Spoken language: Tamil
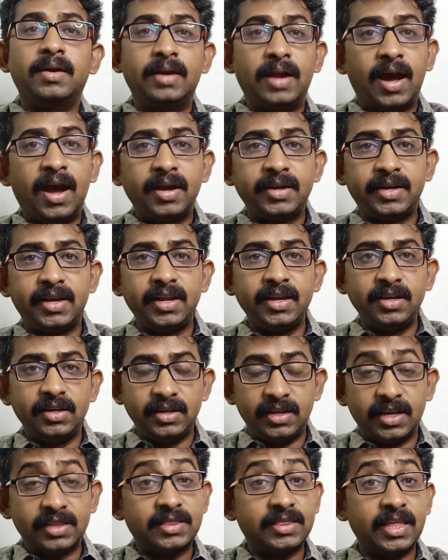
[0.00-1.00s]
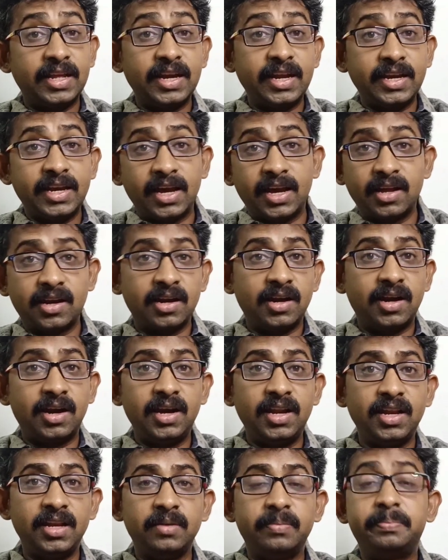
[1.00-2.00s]
நாட்டின் எத்தனை
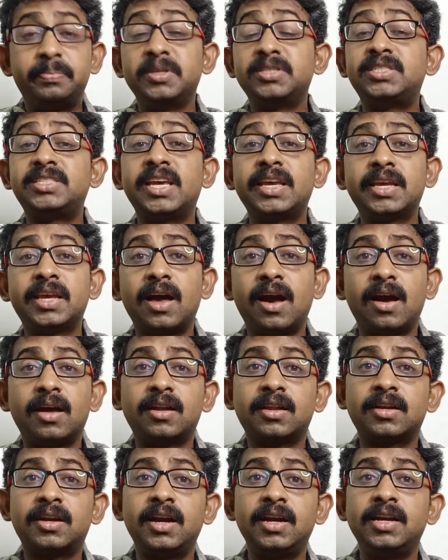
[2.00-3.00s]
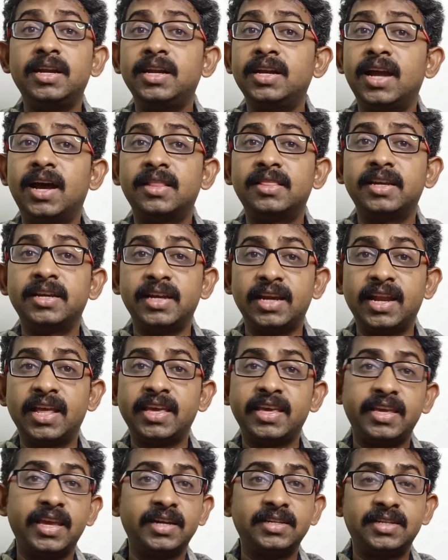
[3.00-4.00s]
நகரங்களில் பிச்சைக்காரர்கள் இல்லாத நிலை
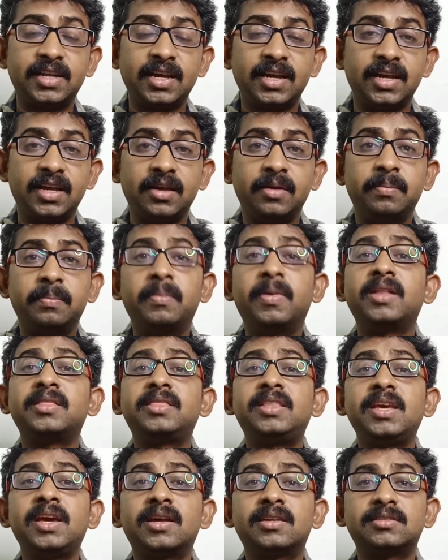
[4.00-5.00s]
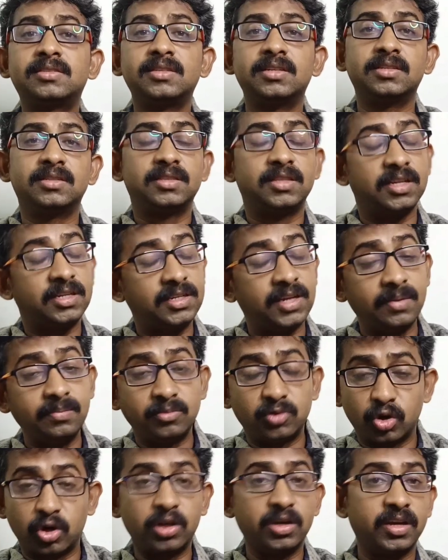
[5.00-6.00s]
எட்ட மத்திய அரசு திட்டம்
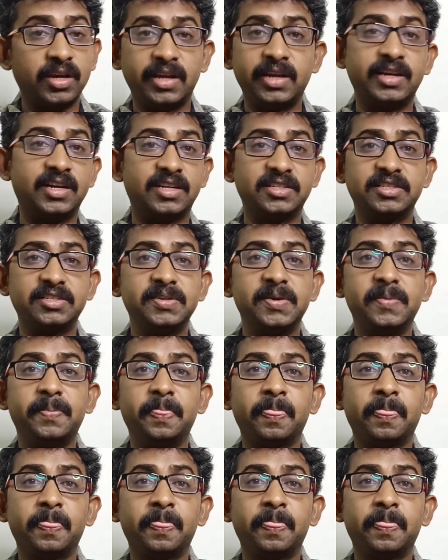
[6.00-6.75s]
தொடங்குகின்றது